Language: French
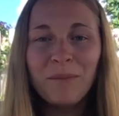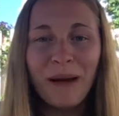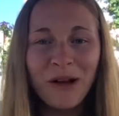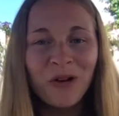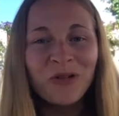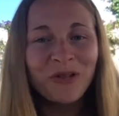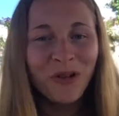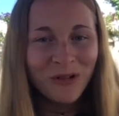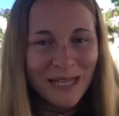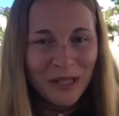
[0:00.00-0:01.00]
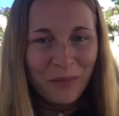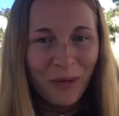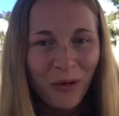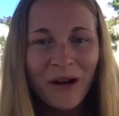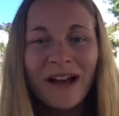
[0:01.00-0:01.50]
Par contre, conseil de
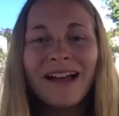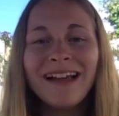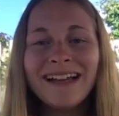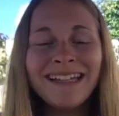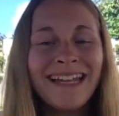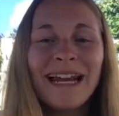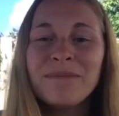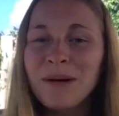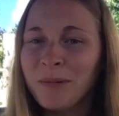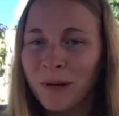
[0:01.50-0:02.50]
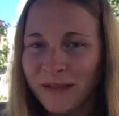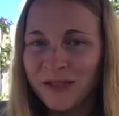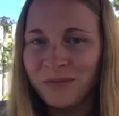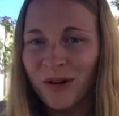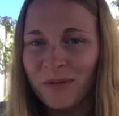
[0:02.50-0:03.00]
pro, n'y allez pas le premier
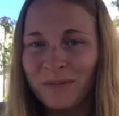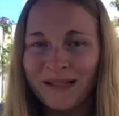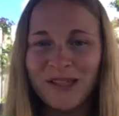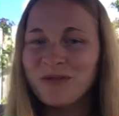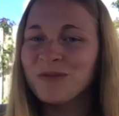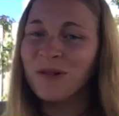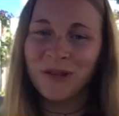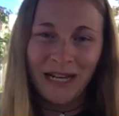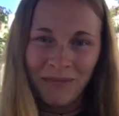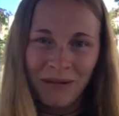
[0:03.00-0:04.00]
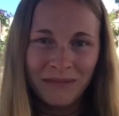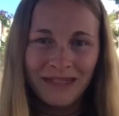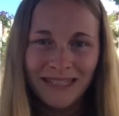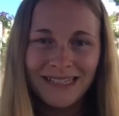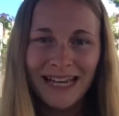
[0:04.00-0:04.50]
du mois parce que tout le monde a la même
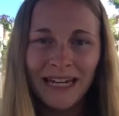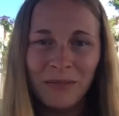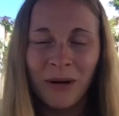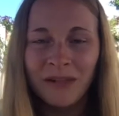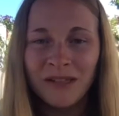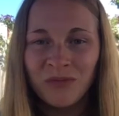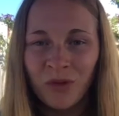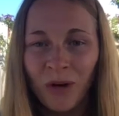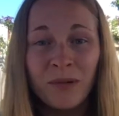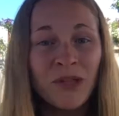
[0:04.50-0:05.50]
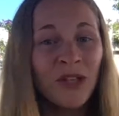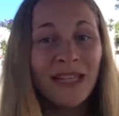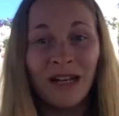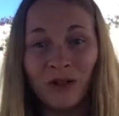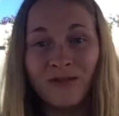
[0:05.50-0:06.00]
idée d'y aller le premier du mois, puis il y a
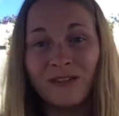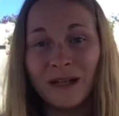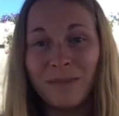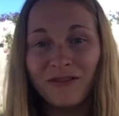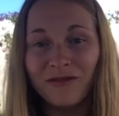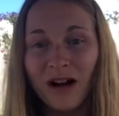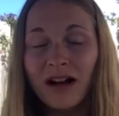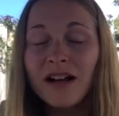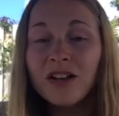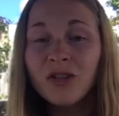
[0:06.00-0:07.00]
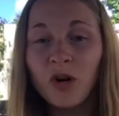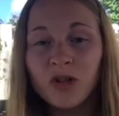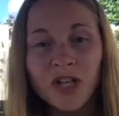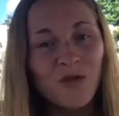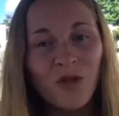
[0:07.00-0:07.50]
des longues files parfois.
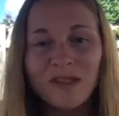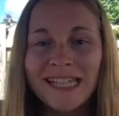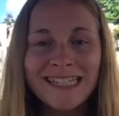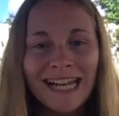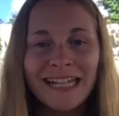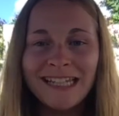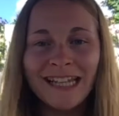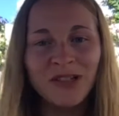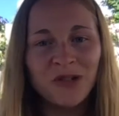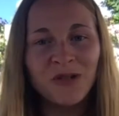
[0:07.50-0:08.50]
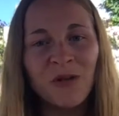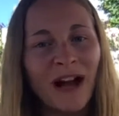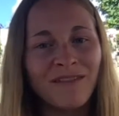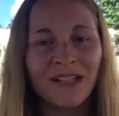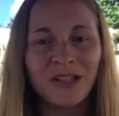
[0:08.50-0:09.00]
Donc, je vous conseille d'y aller quelques jours
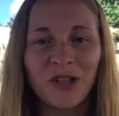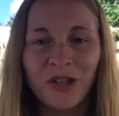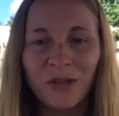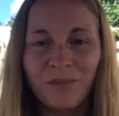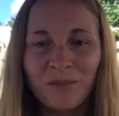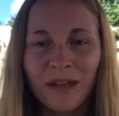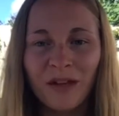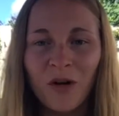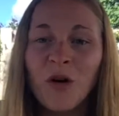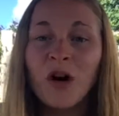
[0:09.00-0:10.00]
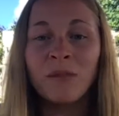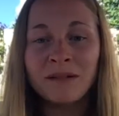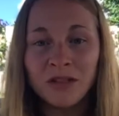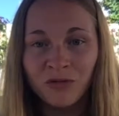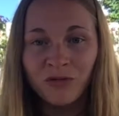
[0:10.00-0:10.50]
avant que on
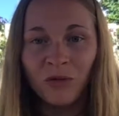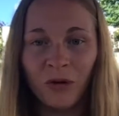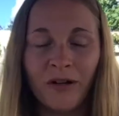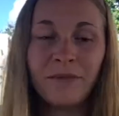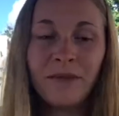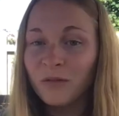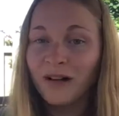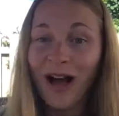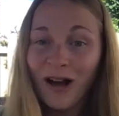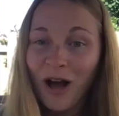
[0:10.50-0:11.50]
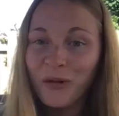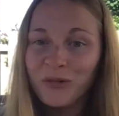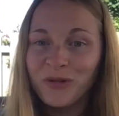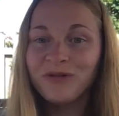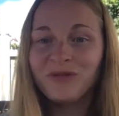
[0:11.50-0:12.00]
commence le nouveau mois. Encore
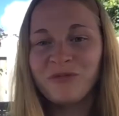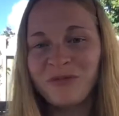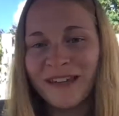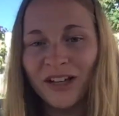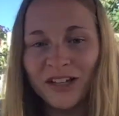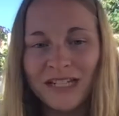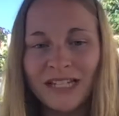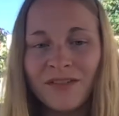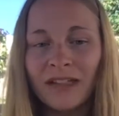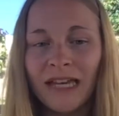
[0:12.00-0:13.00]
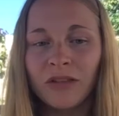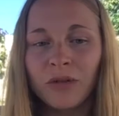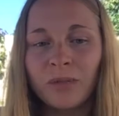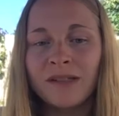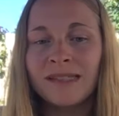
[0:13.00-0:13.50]
mieux, vous pouvez recharger votre carte
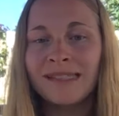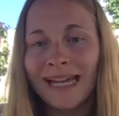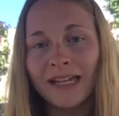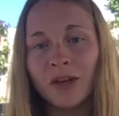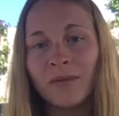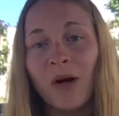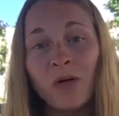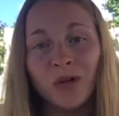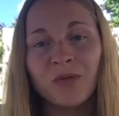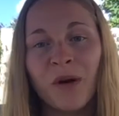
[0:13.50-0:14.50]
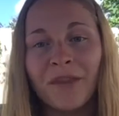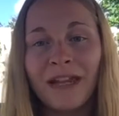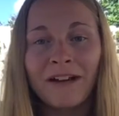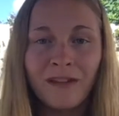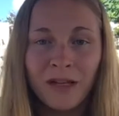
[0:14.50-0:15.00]
puce directement au comptoir de
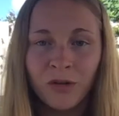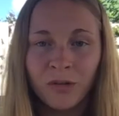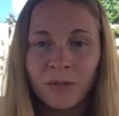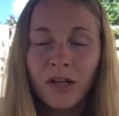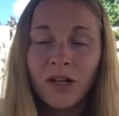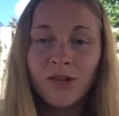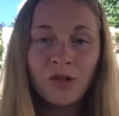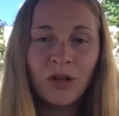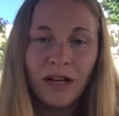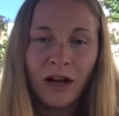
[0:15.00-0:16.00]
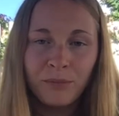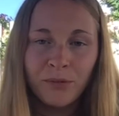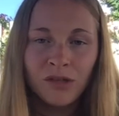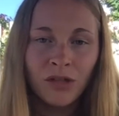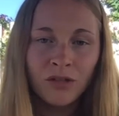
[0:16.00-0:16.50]
la FECUM sur le
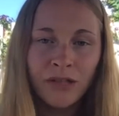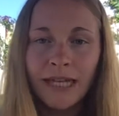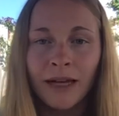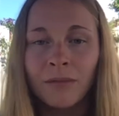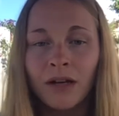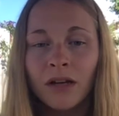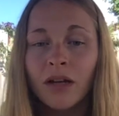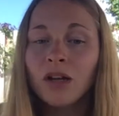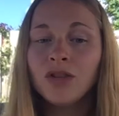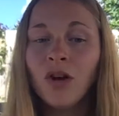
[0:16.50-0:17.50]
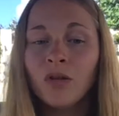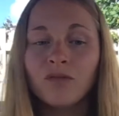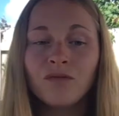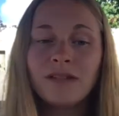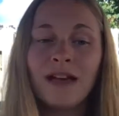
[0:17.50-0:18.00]
campus de l'UDM. Donc,
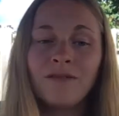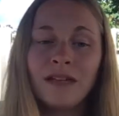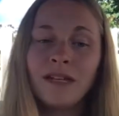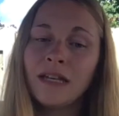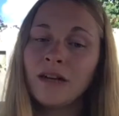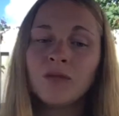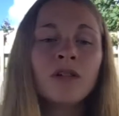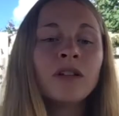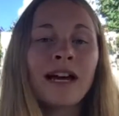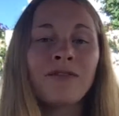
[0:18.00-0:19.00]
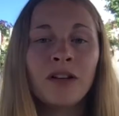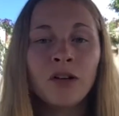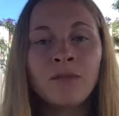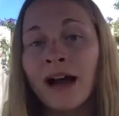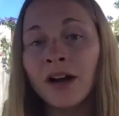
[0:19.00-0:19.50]
vous avez des comptoirs de la
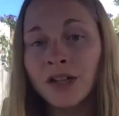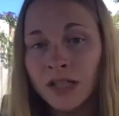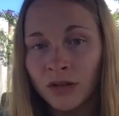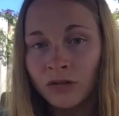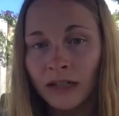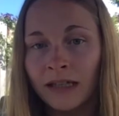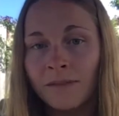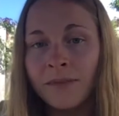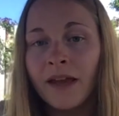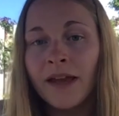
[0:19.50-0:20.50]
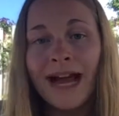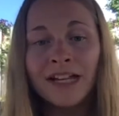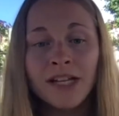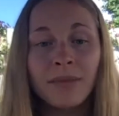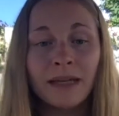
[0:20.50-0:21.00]
FECUM à Roger Gaudry,
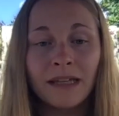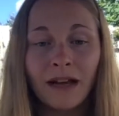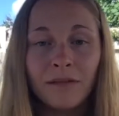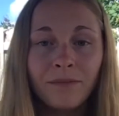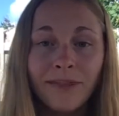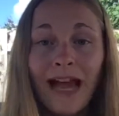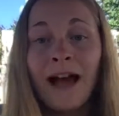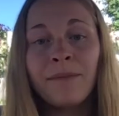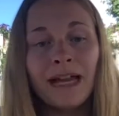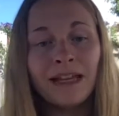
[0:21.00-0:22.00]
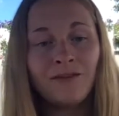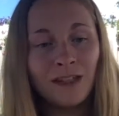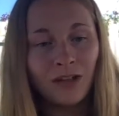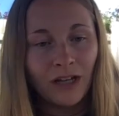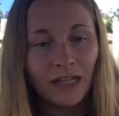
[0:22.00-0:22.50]
à Jean-Briand, à
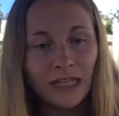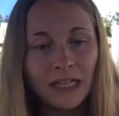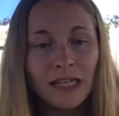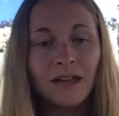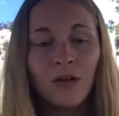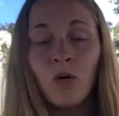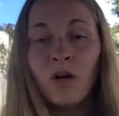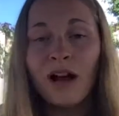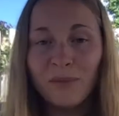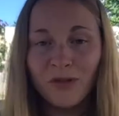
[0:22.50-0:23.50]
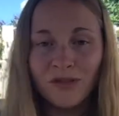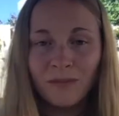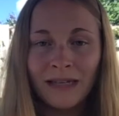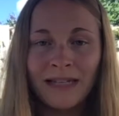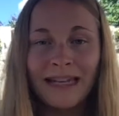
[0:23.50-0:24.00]
Marie-Victorin, au campus
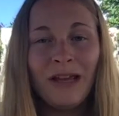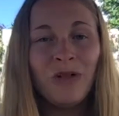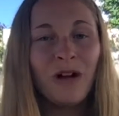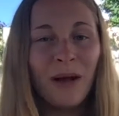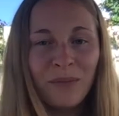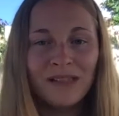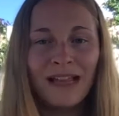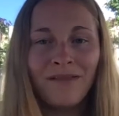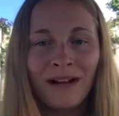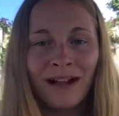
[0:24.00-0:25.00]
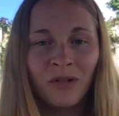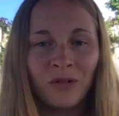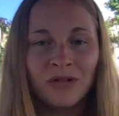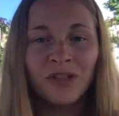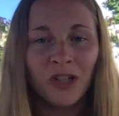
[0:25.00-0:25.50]
1000 et au campus Laval.
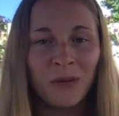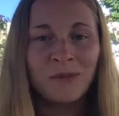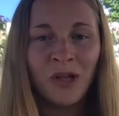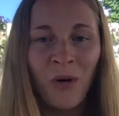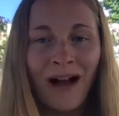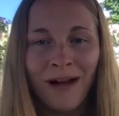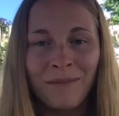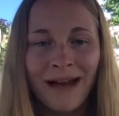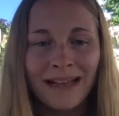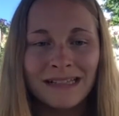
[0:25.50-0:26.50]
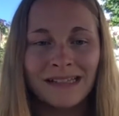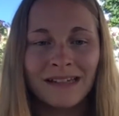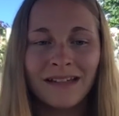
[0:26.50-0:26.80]
Donc, il y a de l'option en masse.